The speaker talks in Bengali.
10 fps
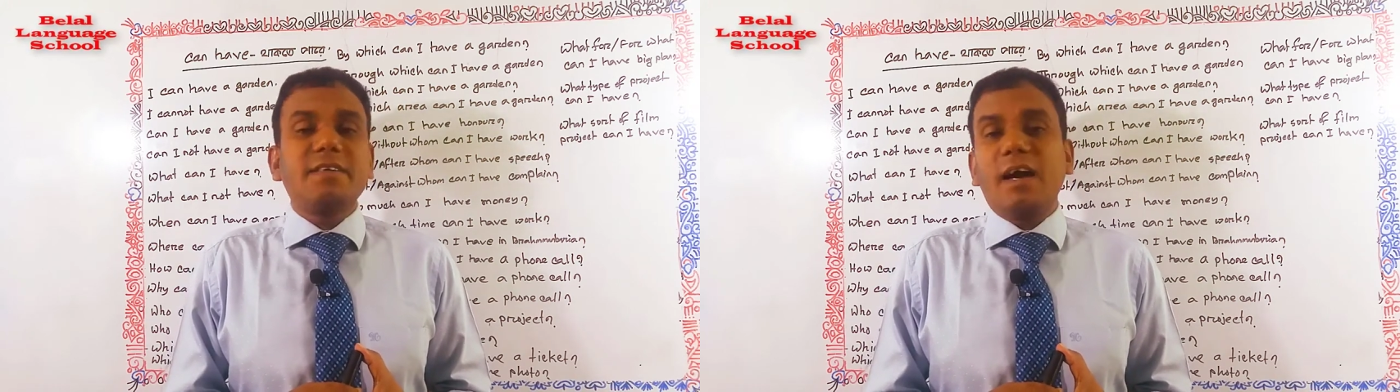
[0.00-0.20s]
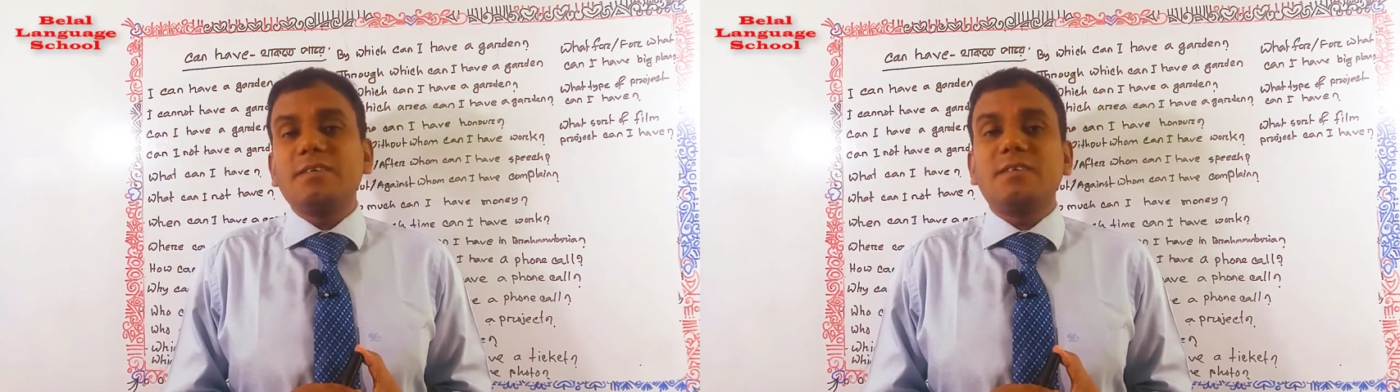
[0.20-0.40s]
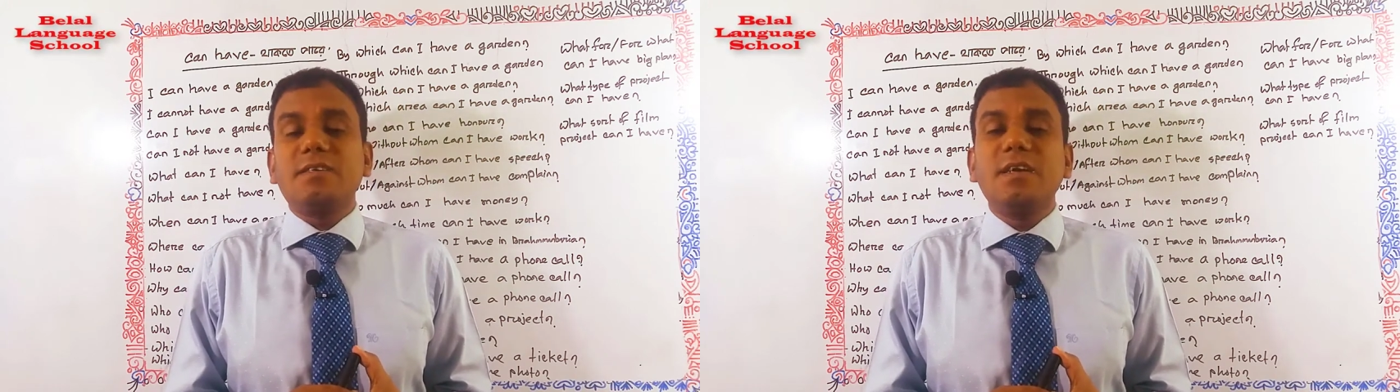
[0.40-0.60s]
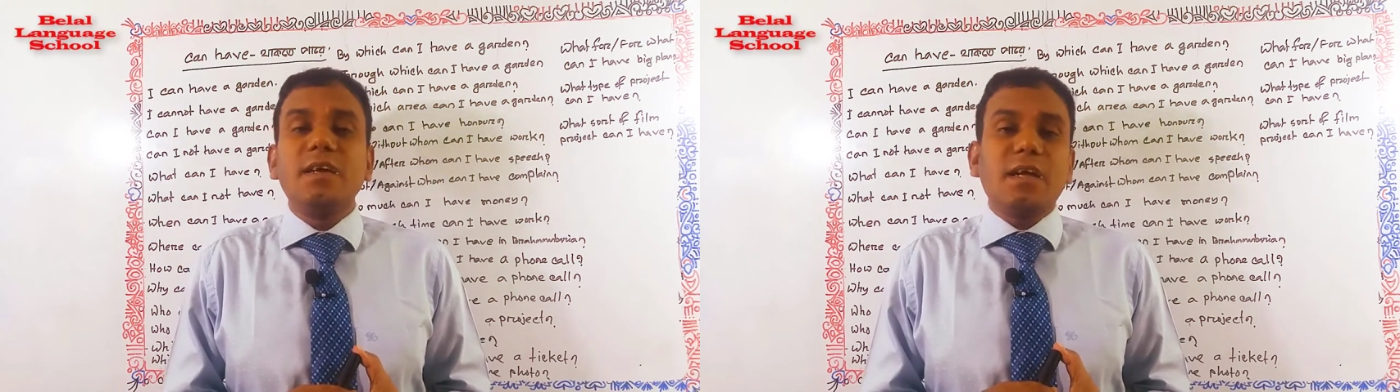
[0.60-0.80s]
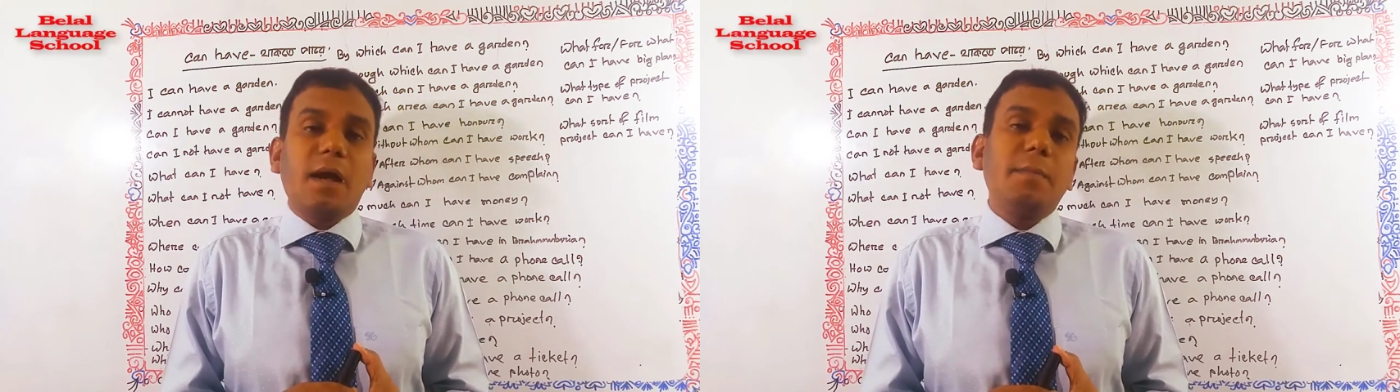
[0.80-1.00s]
গার্ডেন
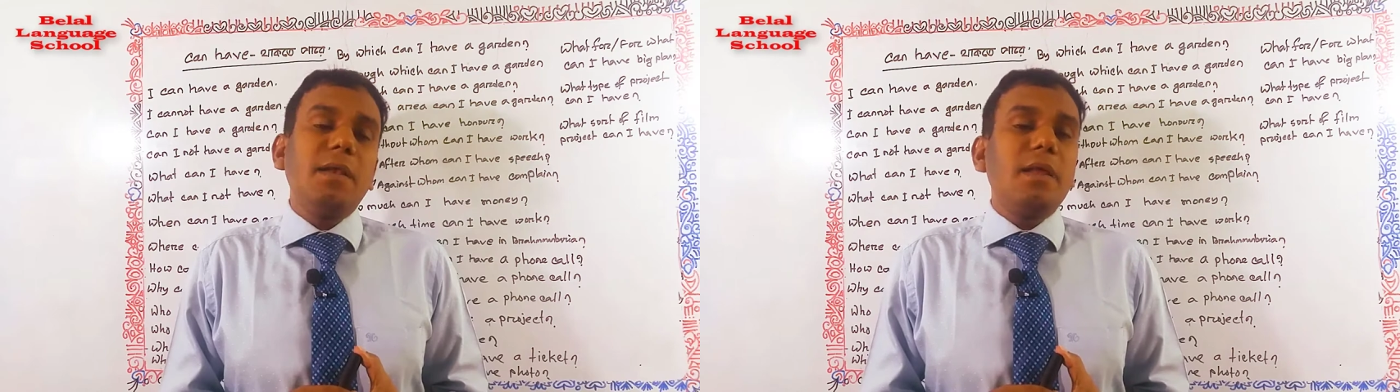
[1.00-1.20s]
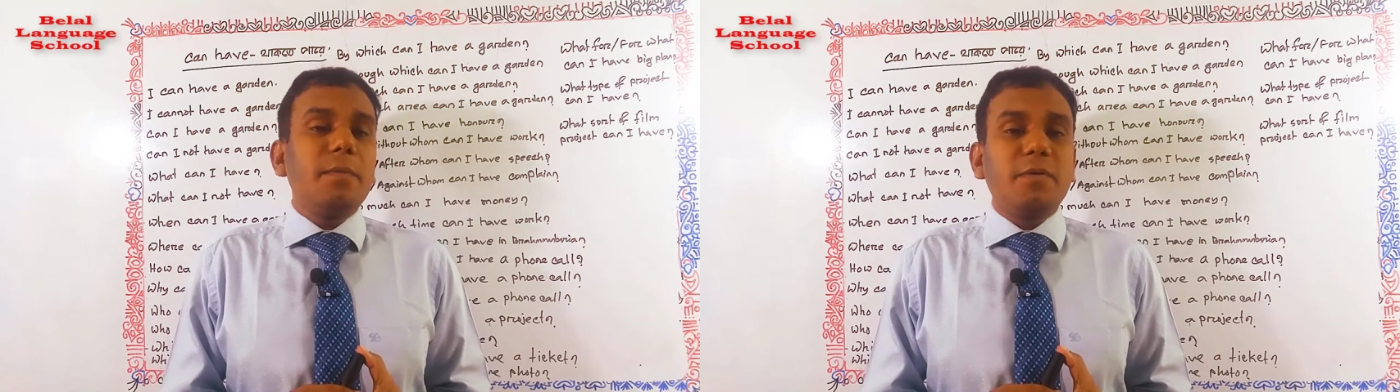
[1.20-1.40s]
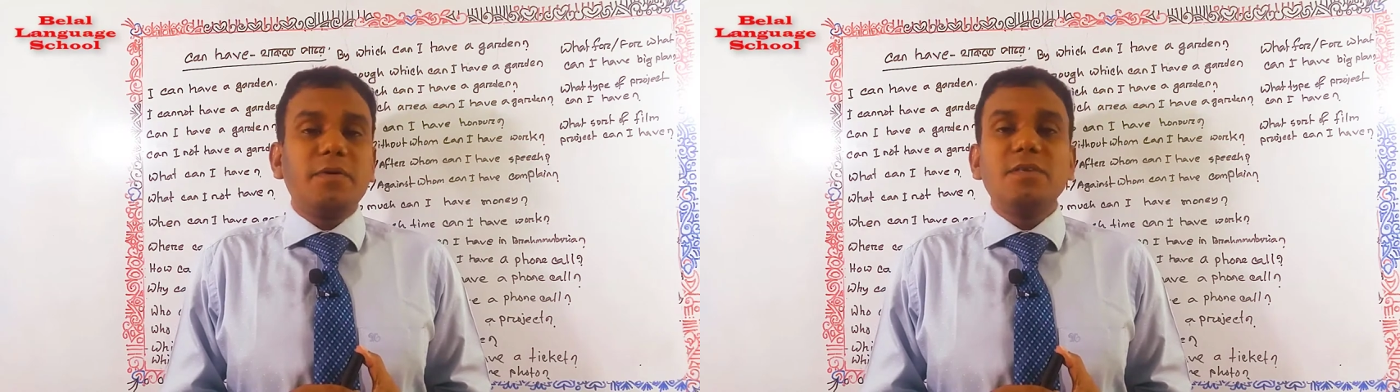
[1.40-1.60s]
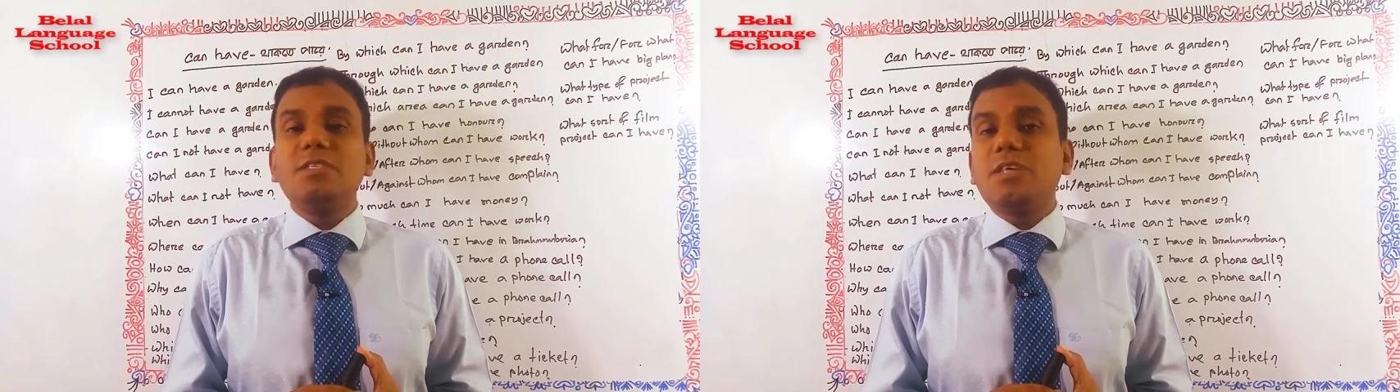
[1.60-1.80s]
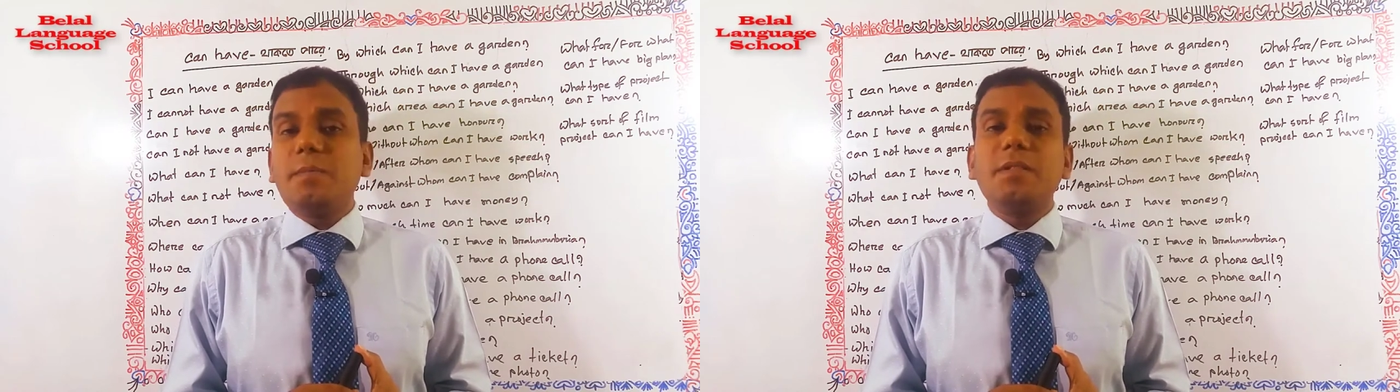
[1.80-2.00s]
কামাল এবং
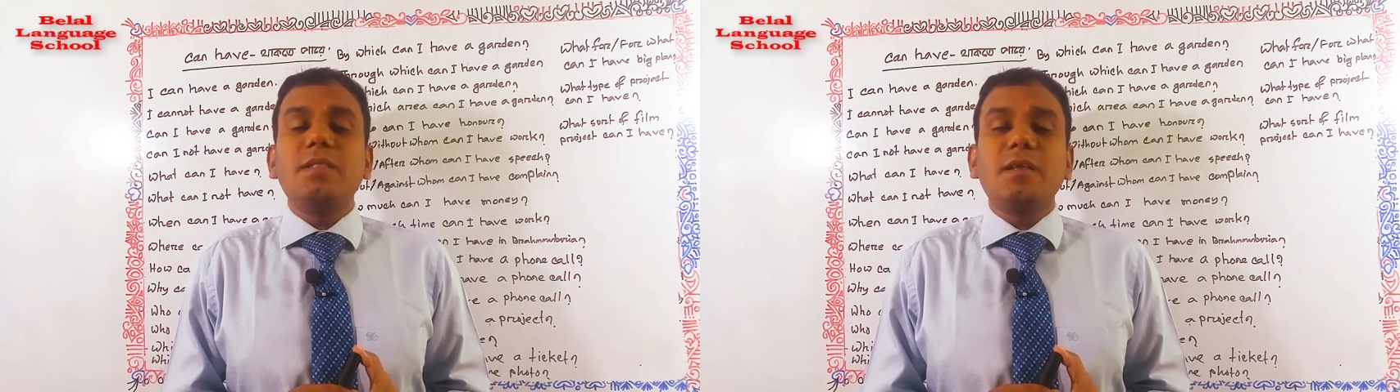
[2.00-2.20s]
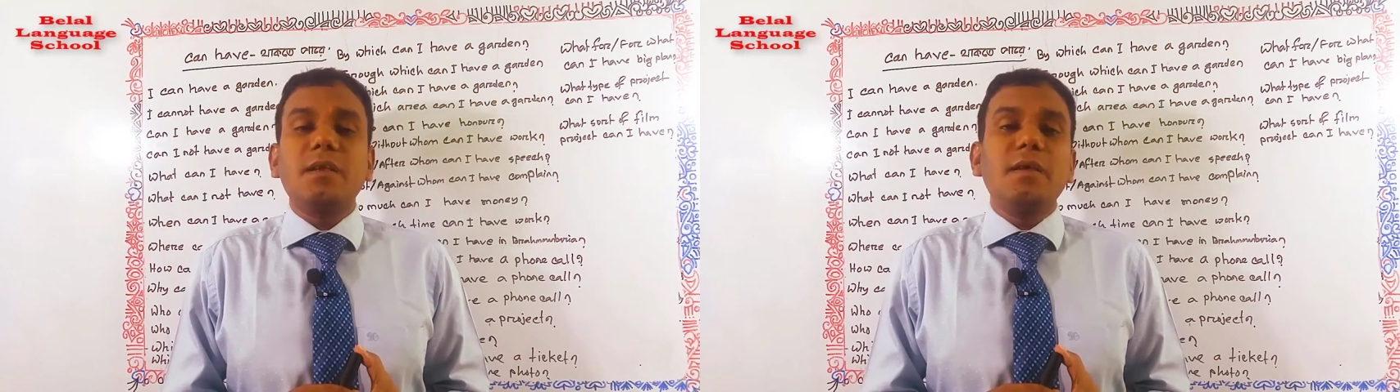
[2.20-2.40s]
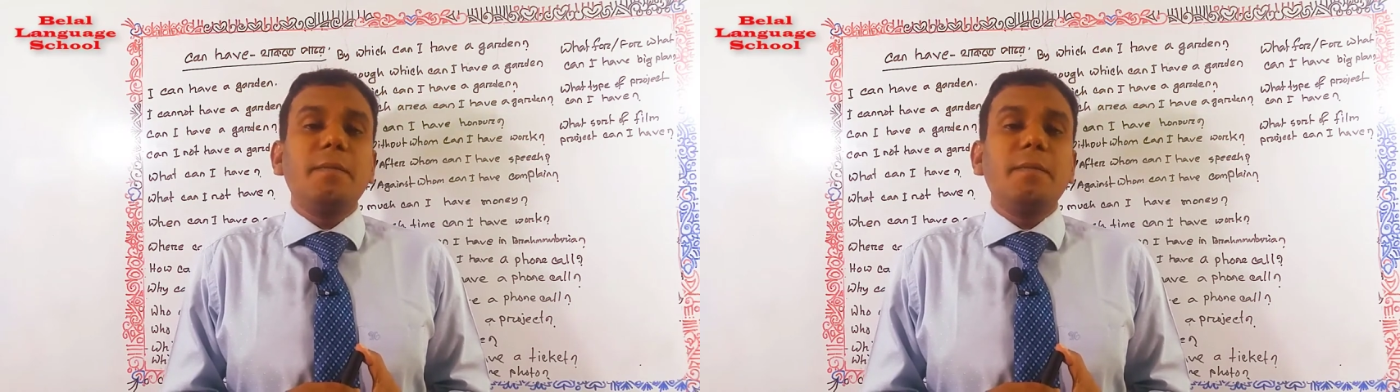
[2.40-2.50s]
জামালদের